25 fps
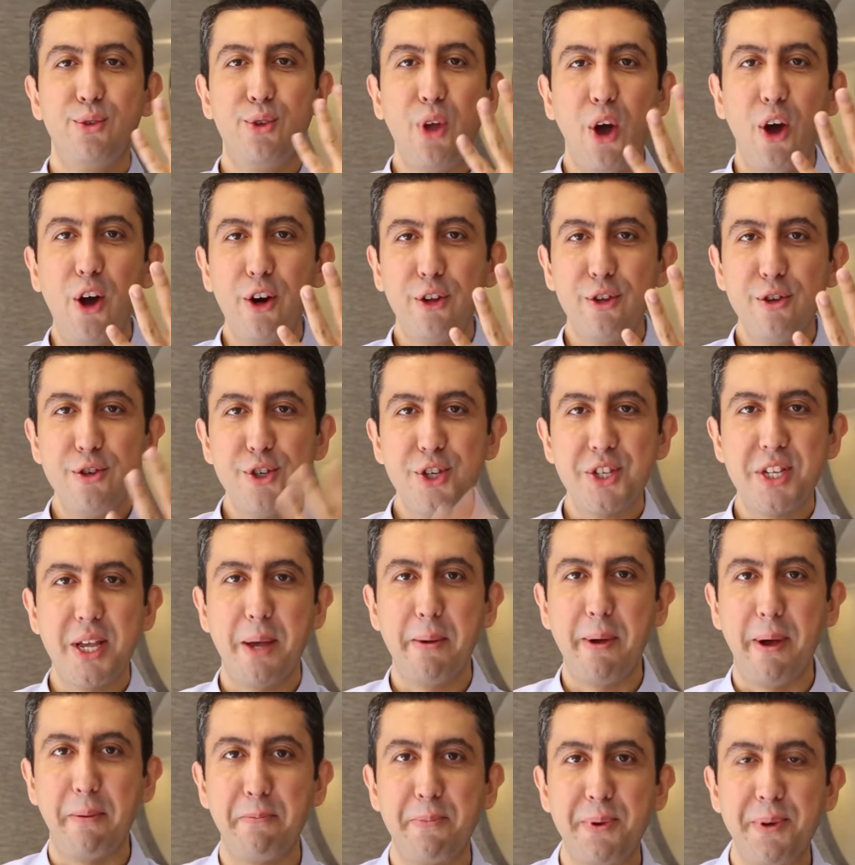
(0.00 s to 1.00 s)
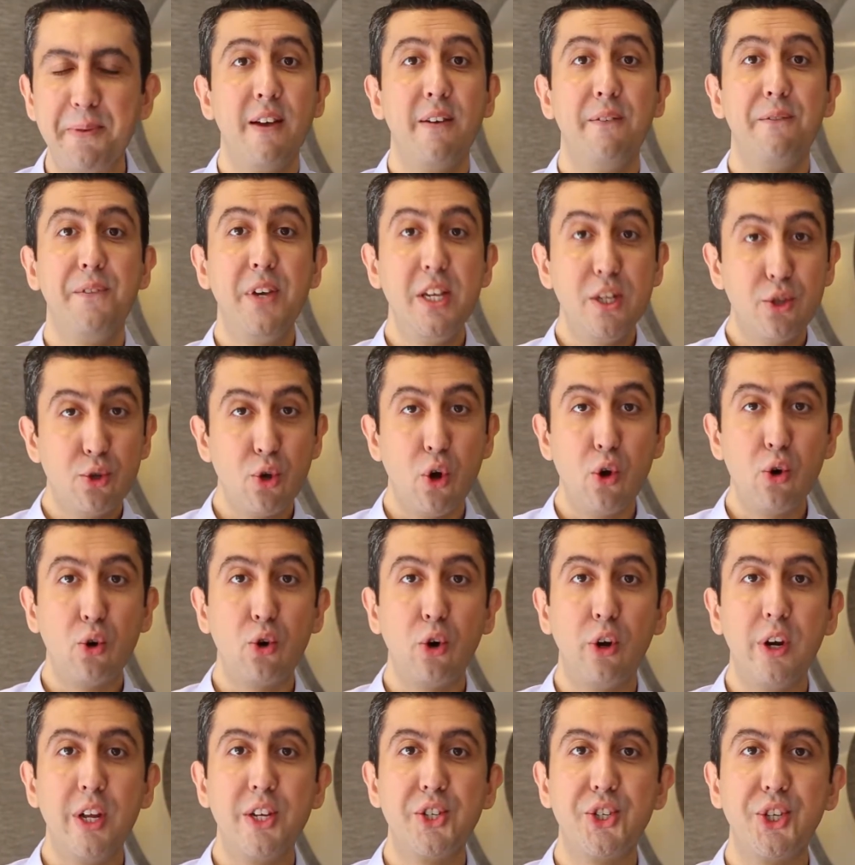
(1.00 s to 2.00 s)
Dördüncü sebep, Vizyon
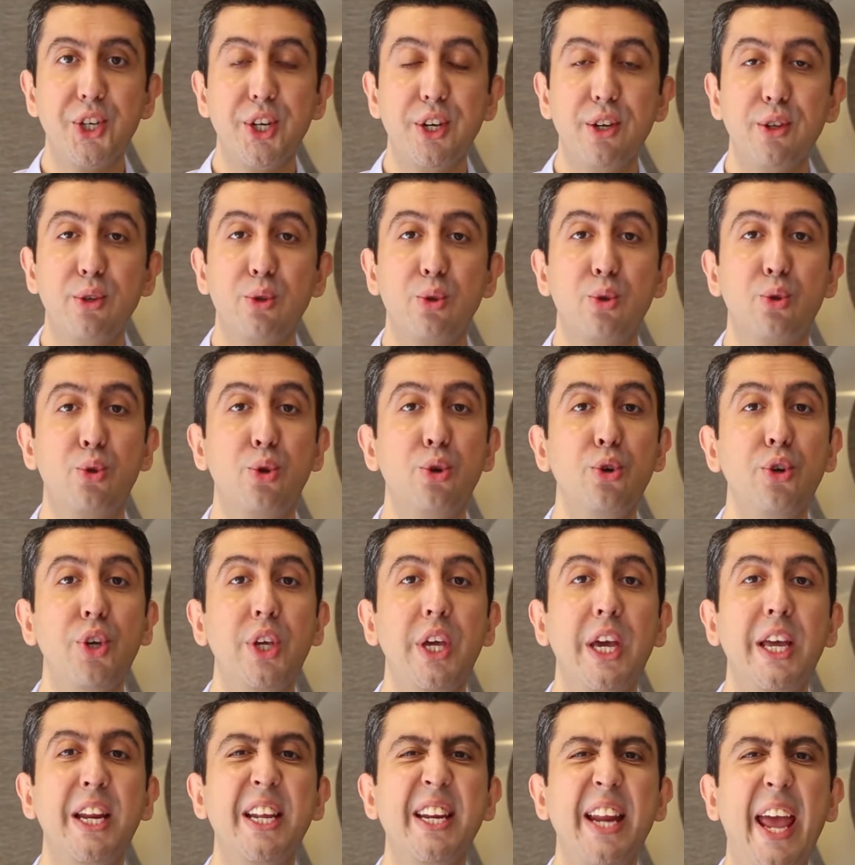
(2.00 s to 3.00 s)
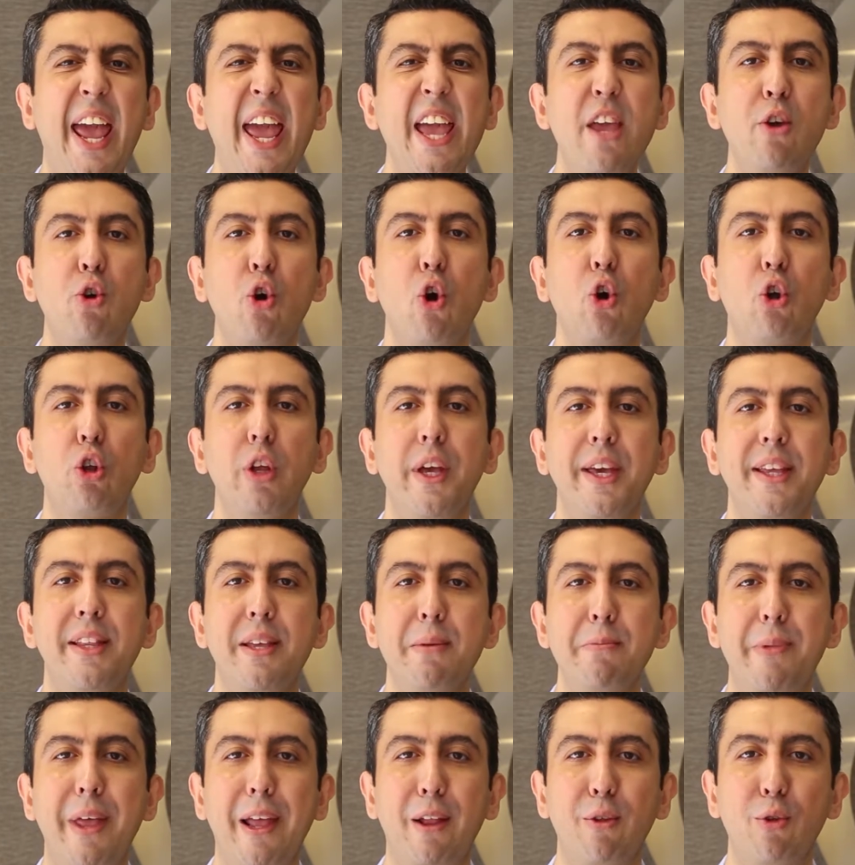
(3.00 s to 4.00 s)
Koleji Türkiye'nin en köklü
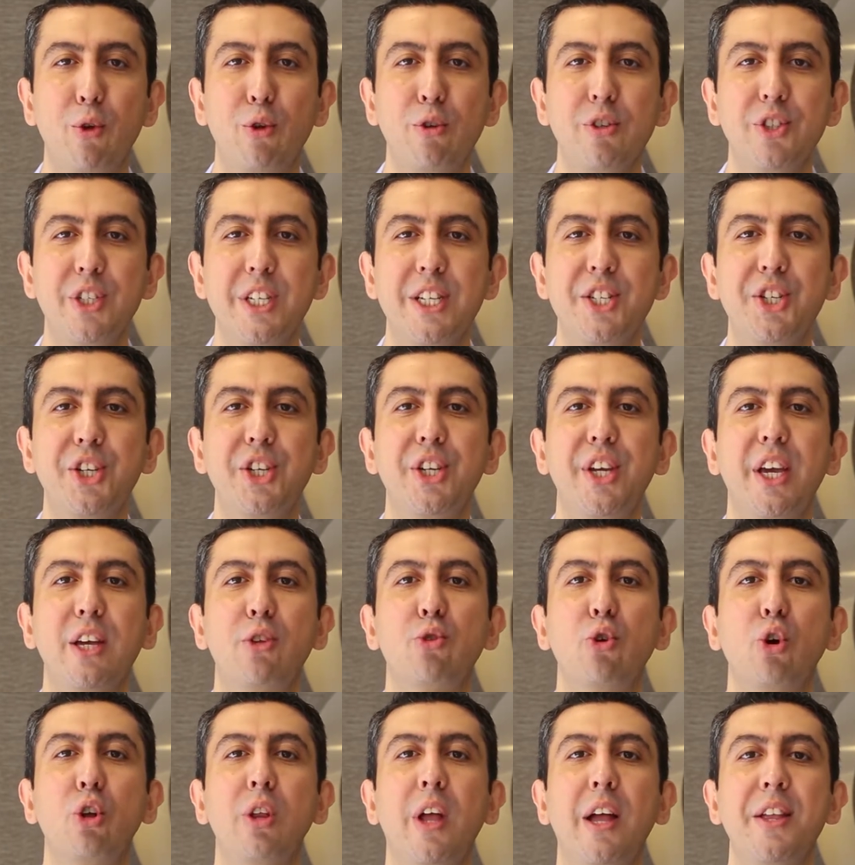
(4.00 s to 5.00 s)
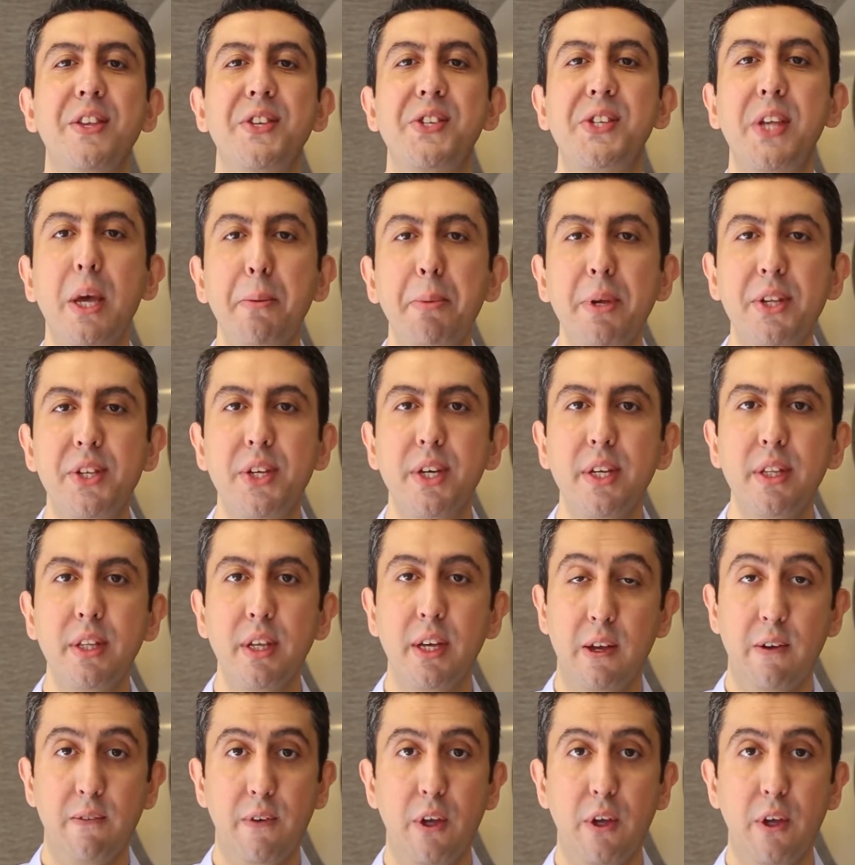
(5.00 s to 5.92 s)
eğitim teknolojili şirketi olan Sebit'in